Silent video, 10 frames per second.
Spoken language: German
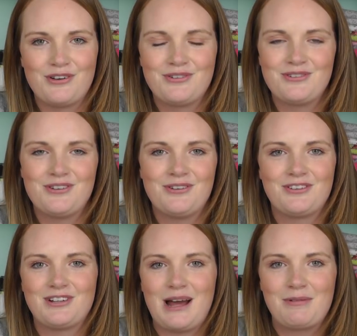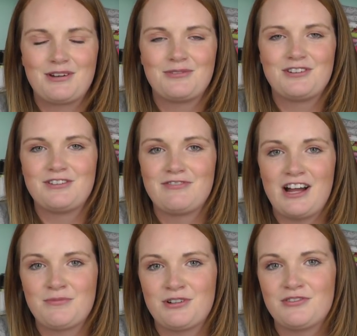Und dann habe ich natürlich die
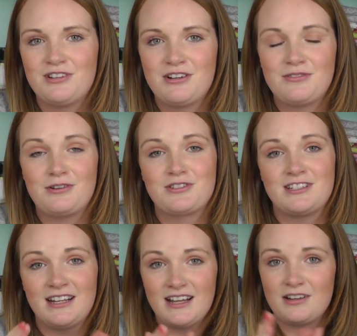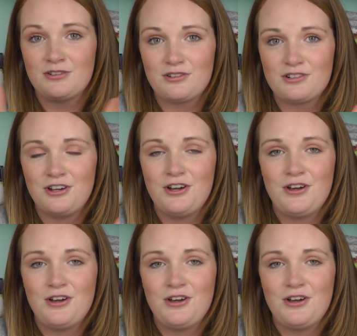Fadenspannung wieder auseinandergedrückt,